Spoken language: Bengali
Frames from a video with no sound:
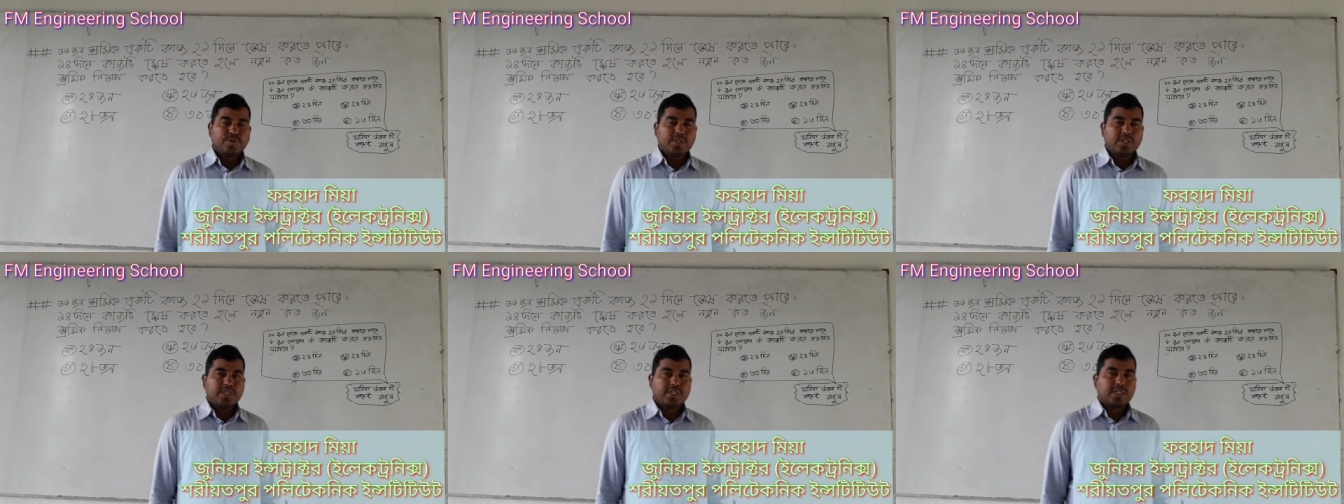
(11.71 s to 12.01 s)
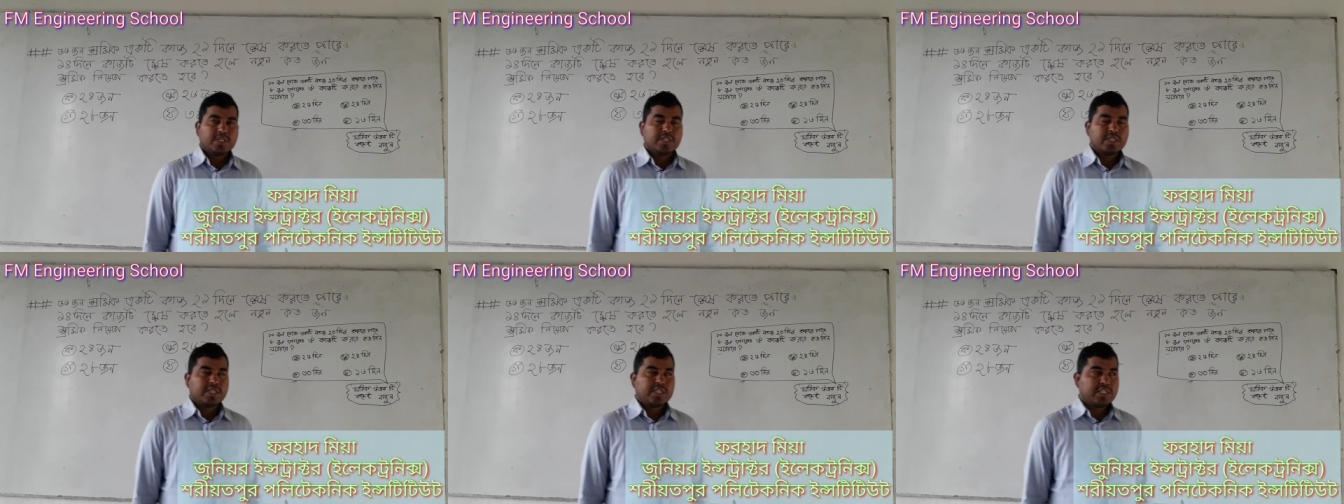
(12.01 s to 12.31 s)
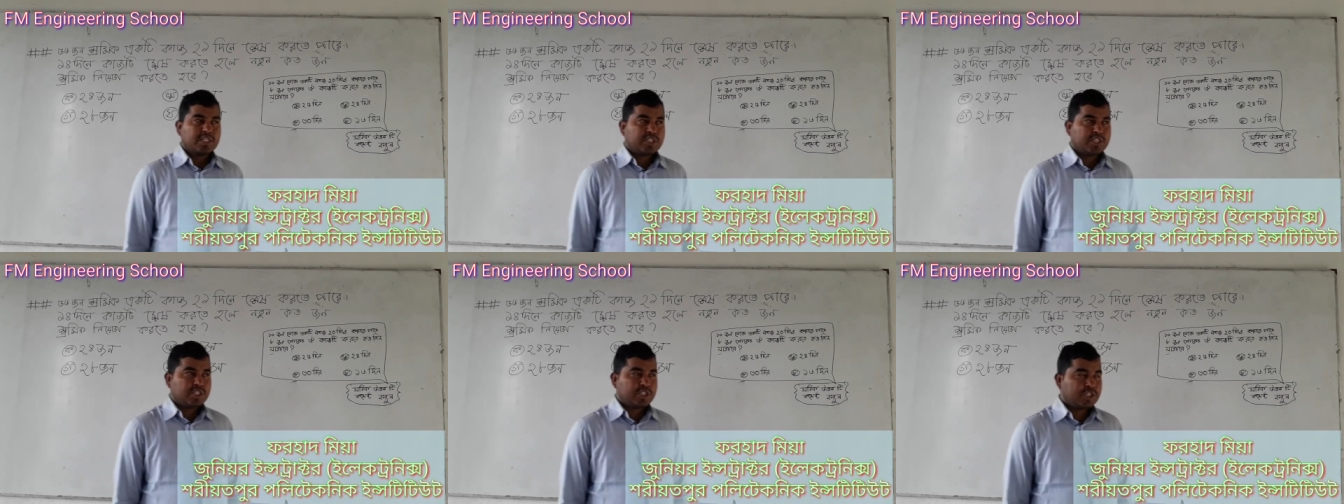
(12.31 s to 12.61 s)
পলিটেকনিক
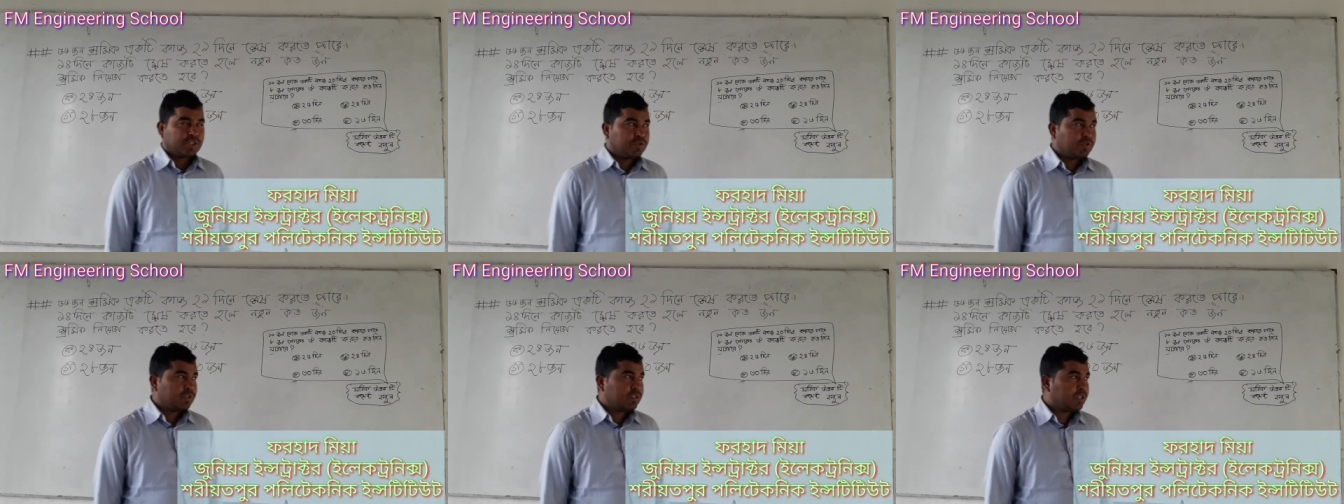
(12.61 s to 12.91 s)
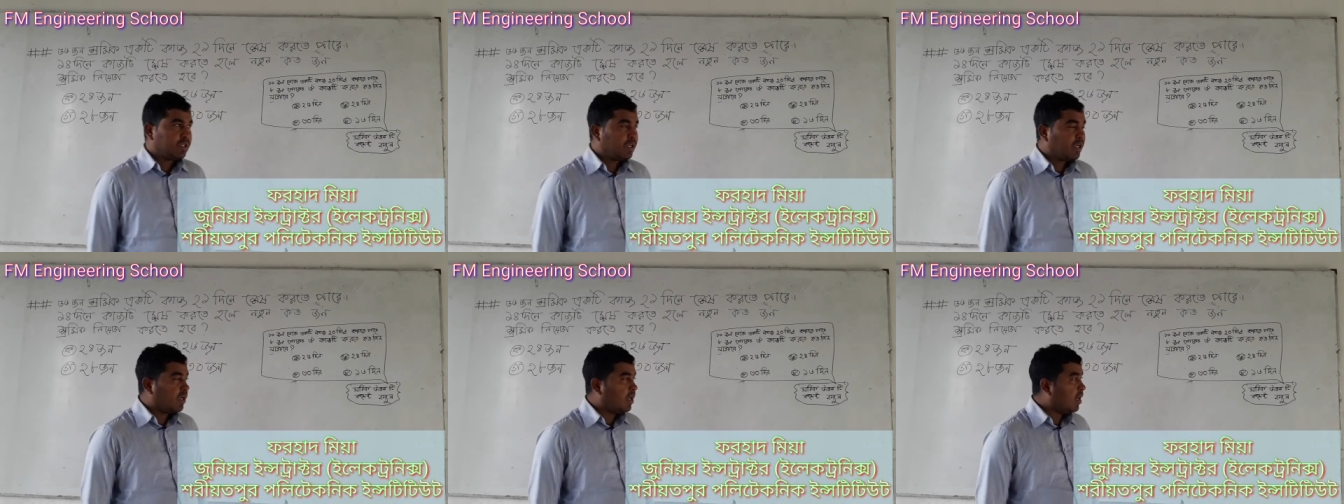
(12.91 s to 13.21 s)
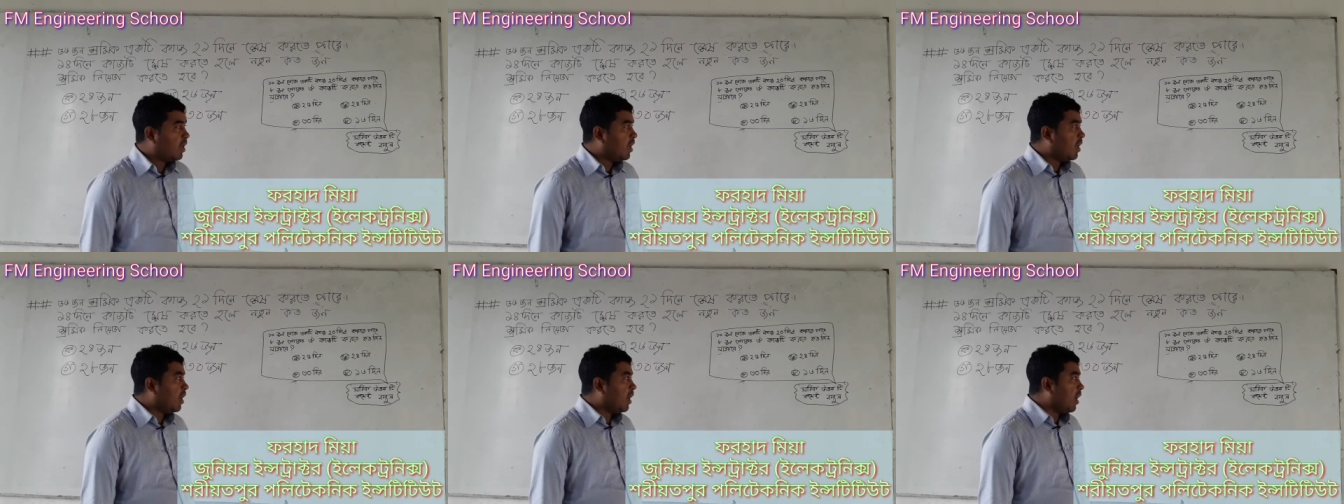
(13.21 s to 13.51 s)
ইনস্টিটিউট
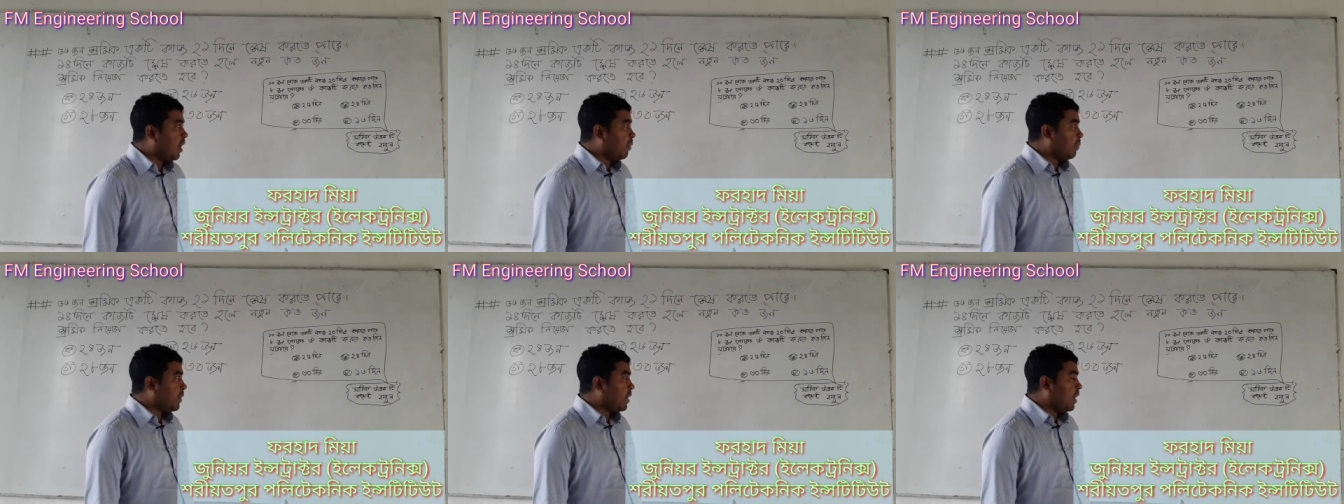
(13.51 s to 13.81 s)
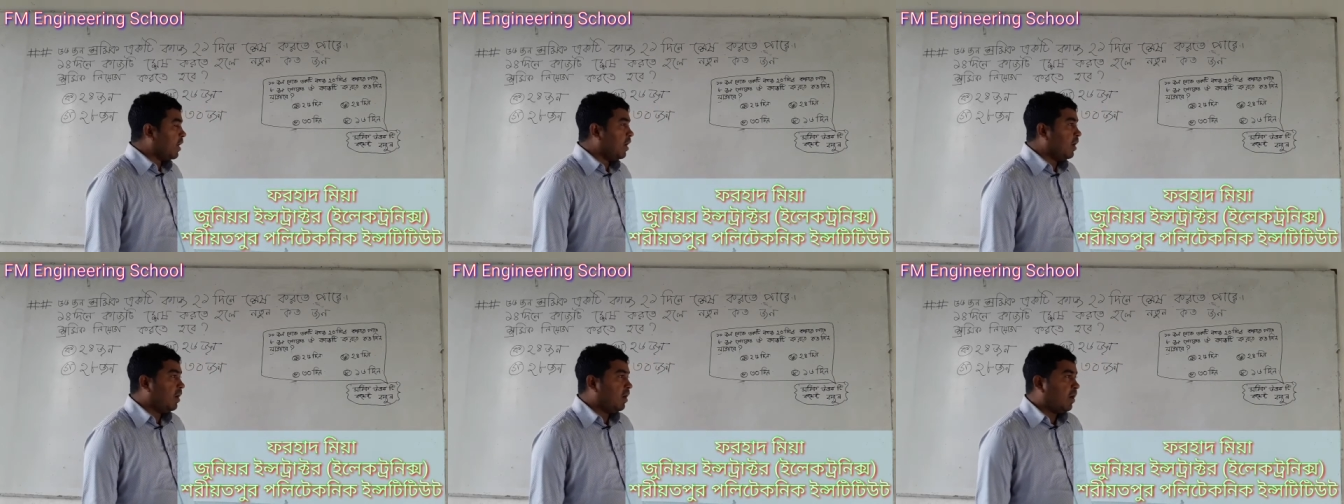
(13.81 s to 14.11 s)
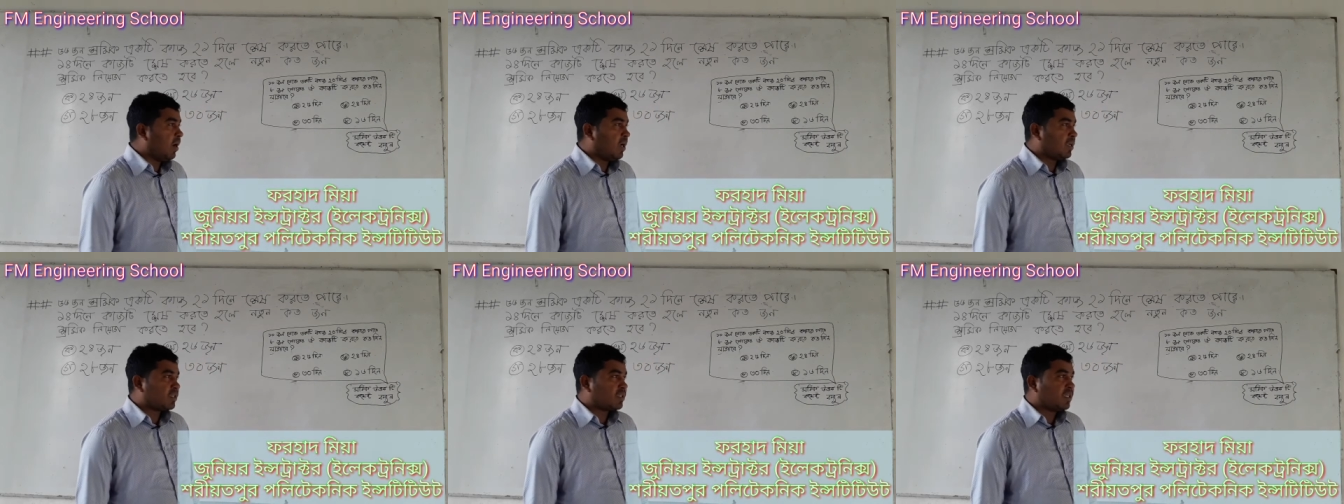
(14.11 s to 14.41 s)
আমরা
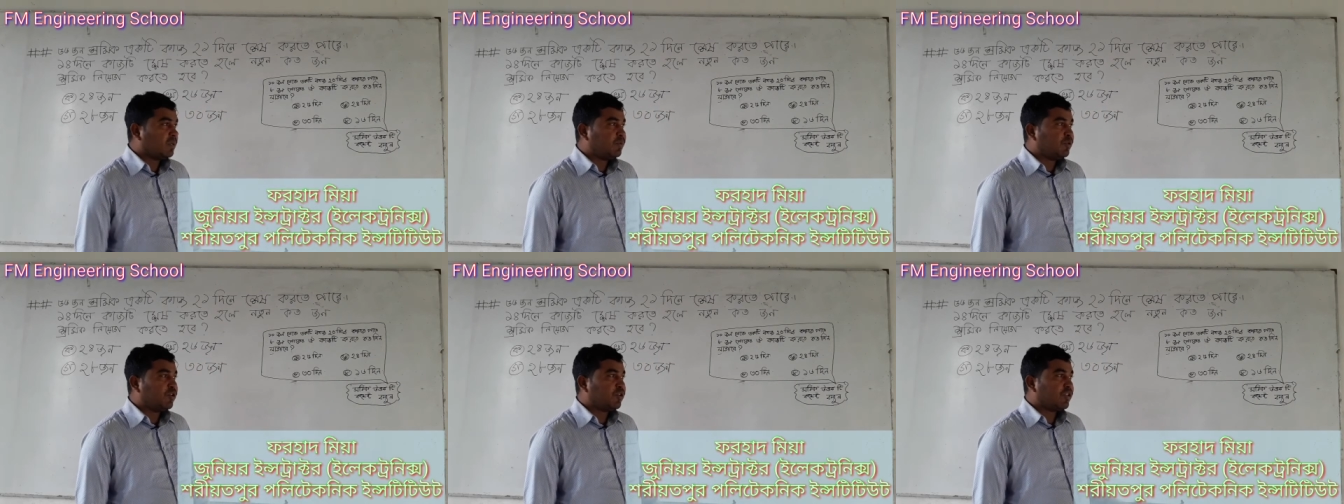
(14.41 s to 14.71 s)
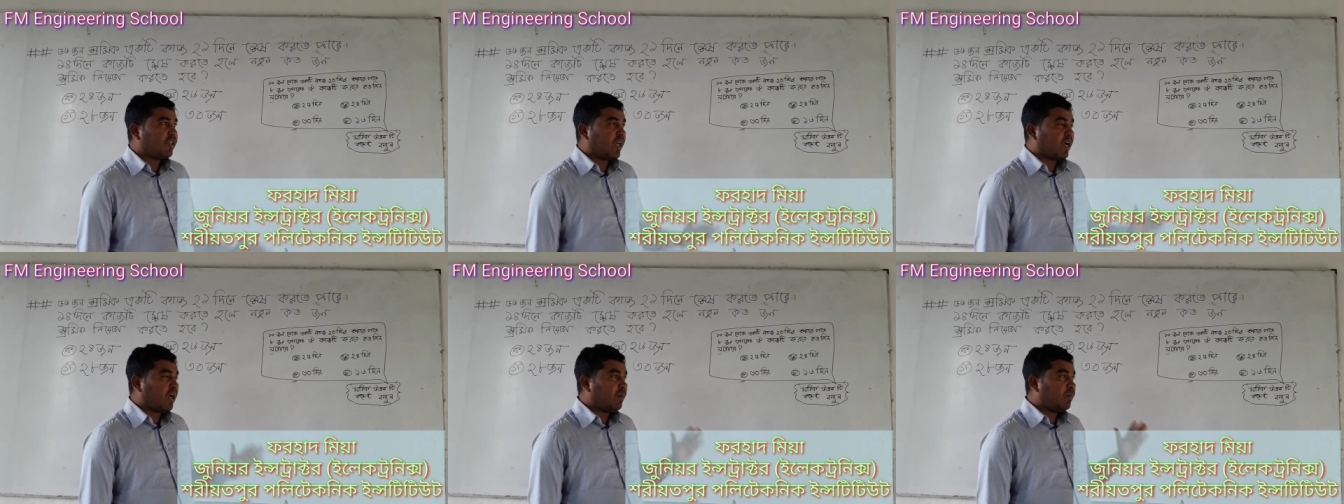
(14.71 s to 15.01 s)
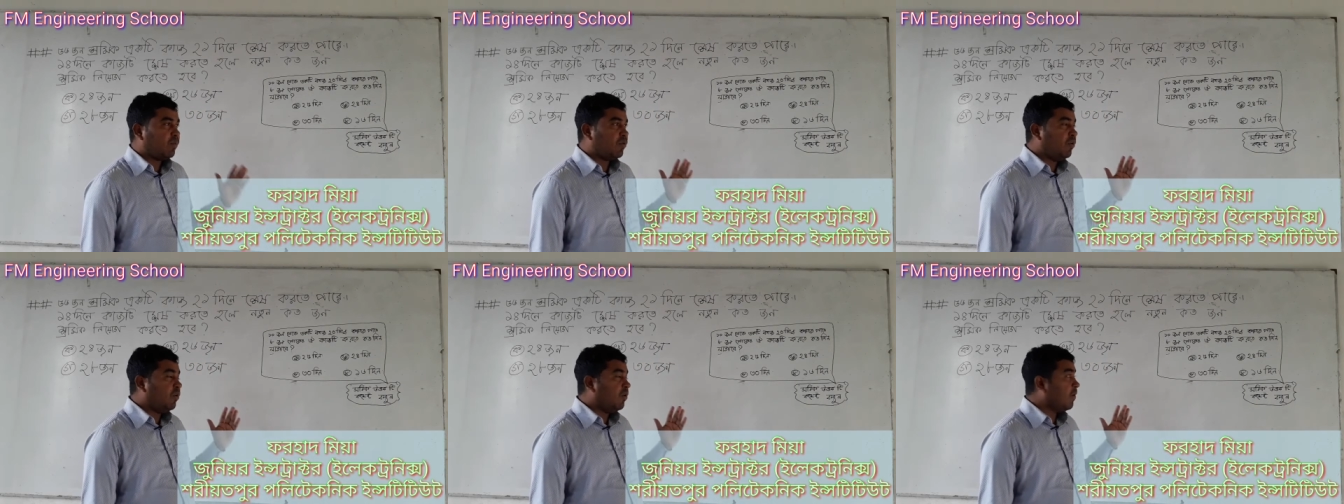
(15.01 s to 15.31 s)
আজকে ভিডিওতে
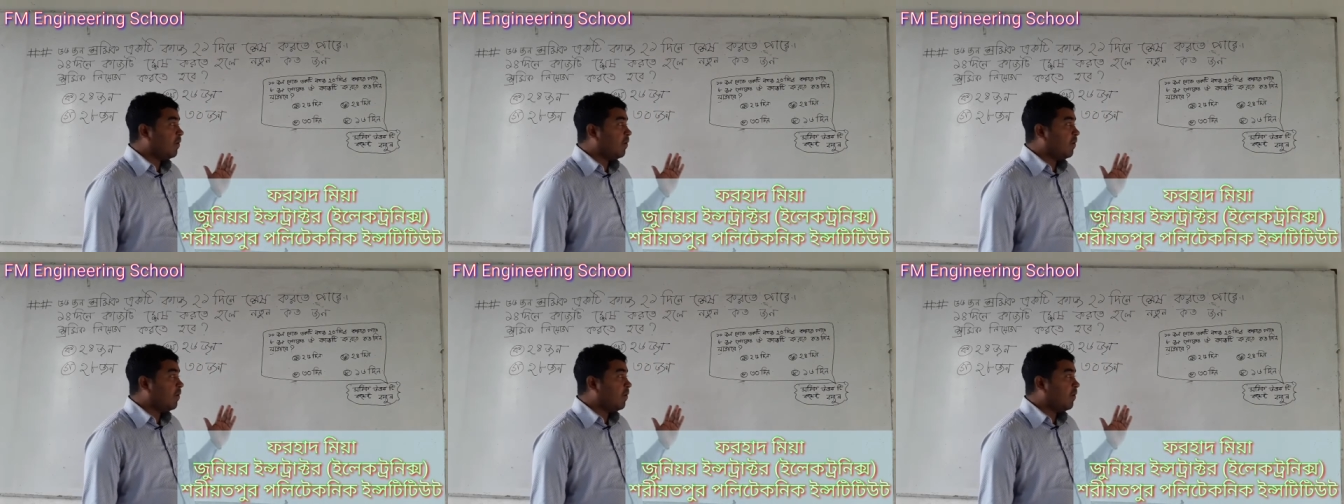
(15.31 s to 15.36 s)
দেখাবো